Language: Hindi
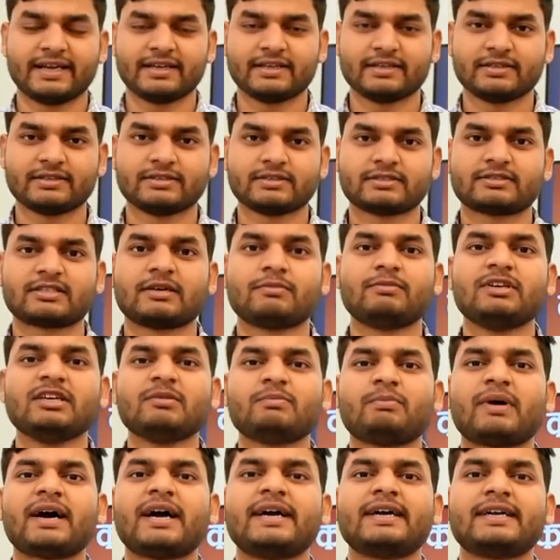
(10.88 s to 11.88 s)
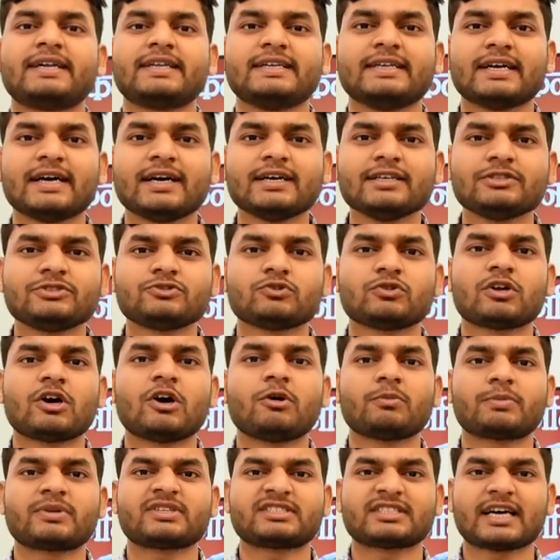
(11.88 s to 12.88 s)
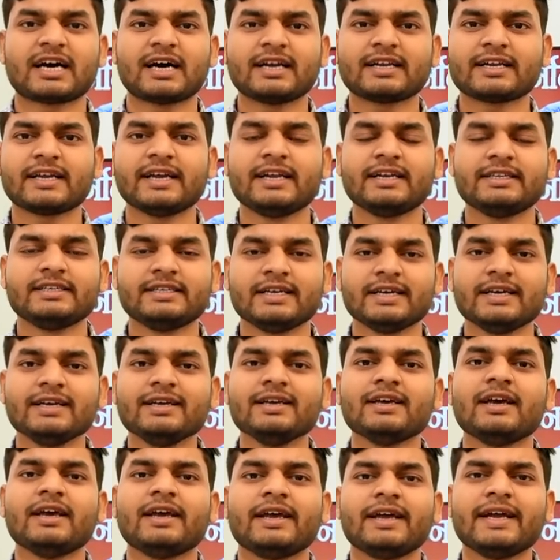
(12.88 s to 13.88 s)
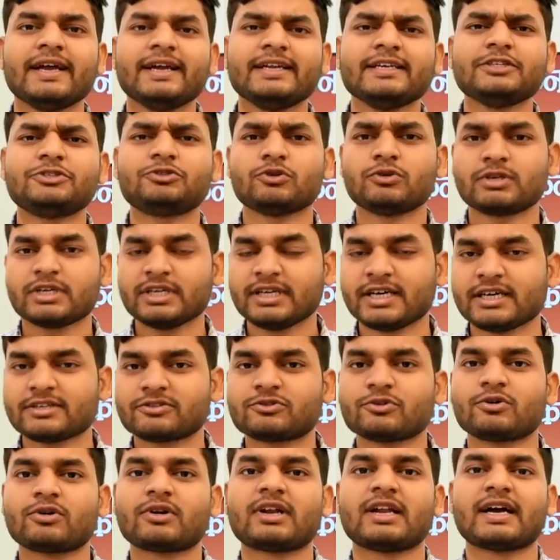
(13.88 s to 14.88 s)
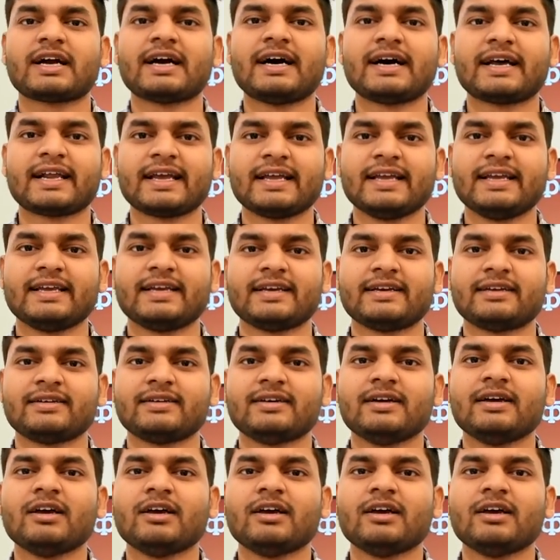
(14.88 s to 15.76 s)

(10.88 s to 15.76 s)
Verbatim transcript: हैं सभी पार्टियां चुनाव प्रचार के लिए एडी चोटी का जोर लगा रही हैं